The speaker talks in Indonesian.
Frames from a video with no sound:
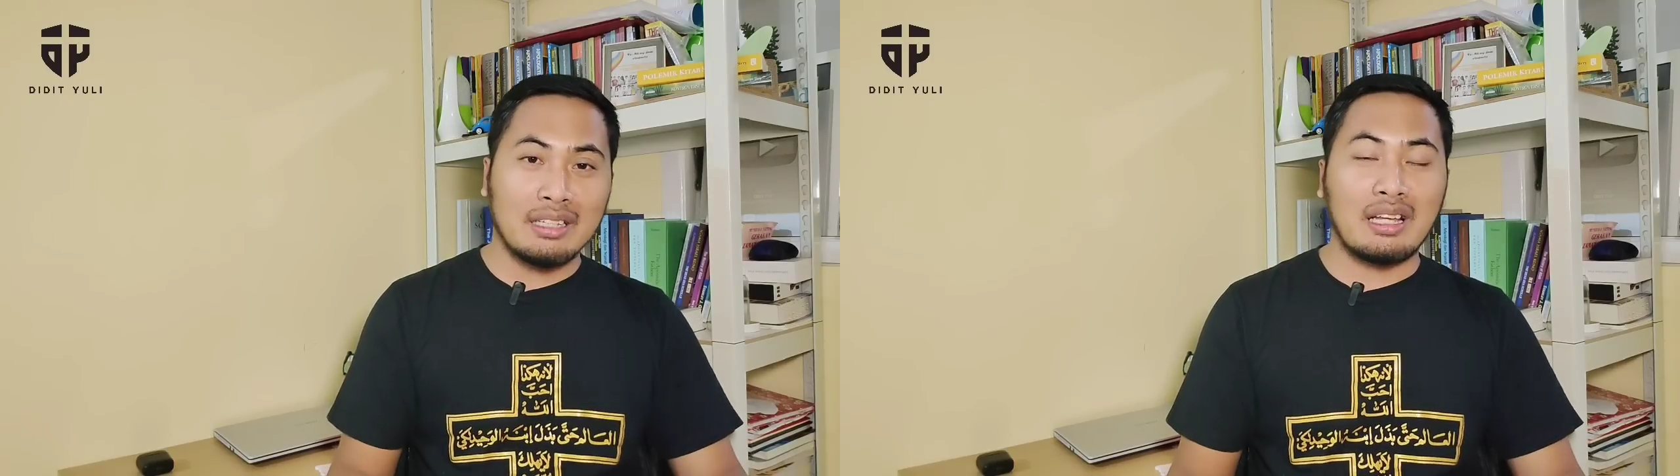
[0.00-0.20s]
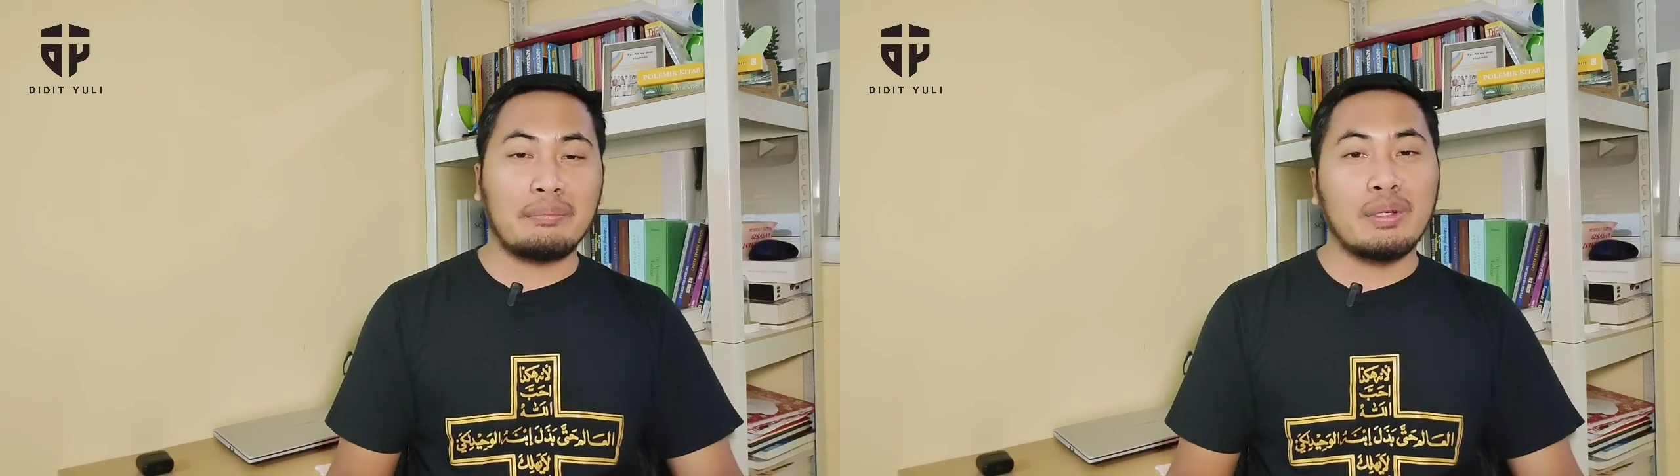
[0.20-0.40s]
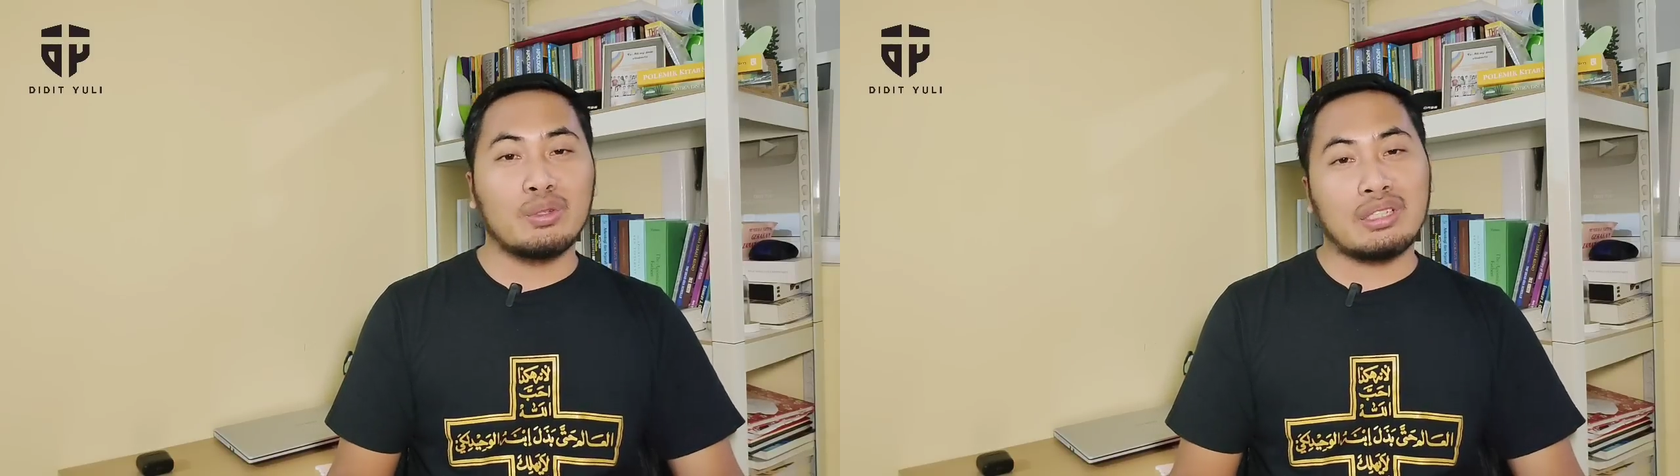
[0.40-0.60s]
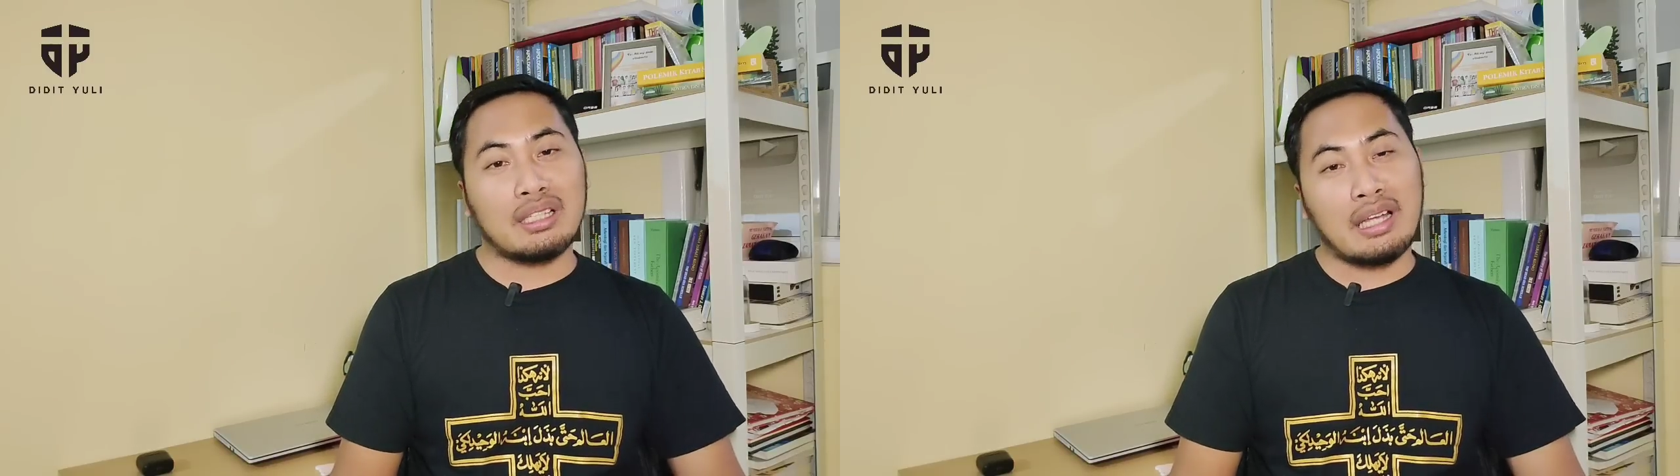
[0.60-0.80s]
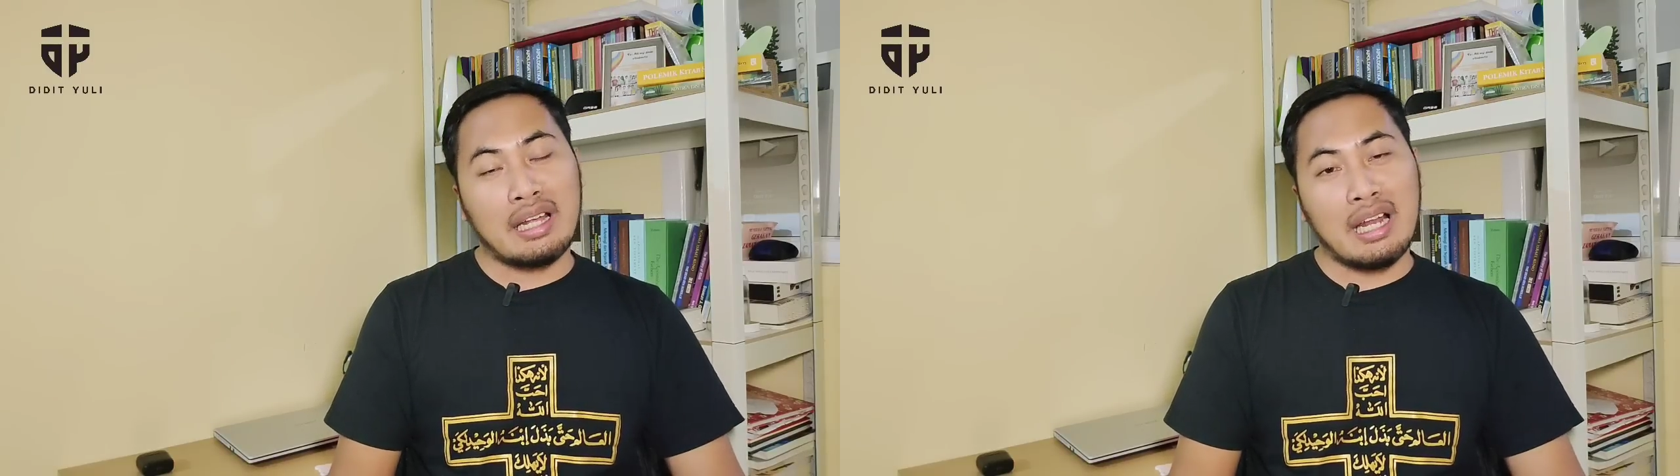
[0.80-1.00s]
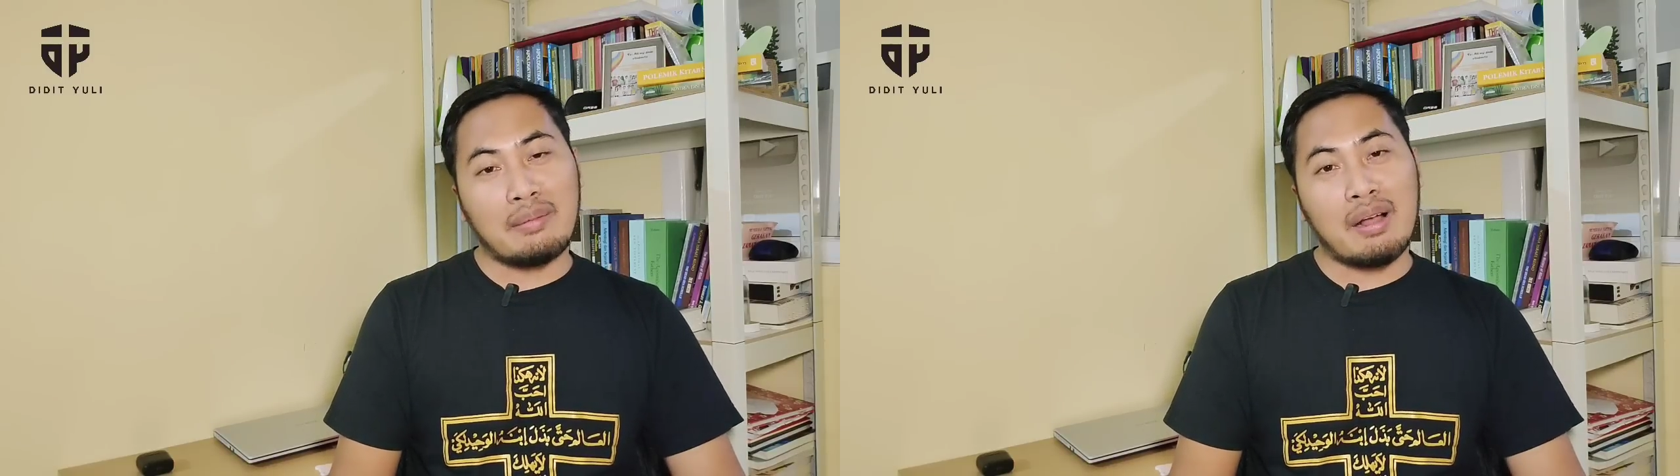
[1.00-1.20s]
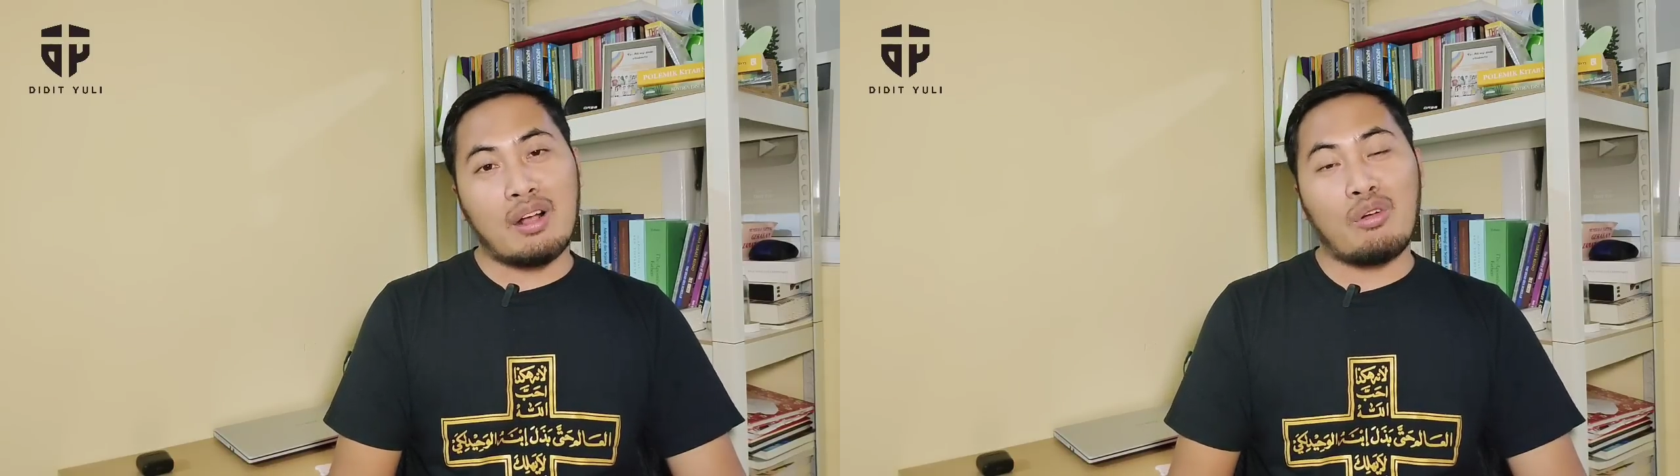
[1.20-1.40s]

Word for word: Tapi Ustadz Kainama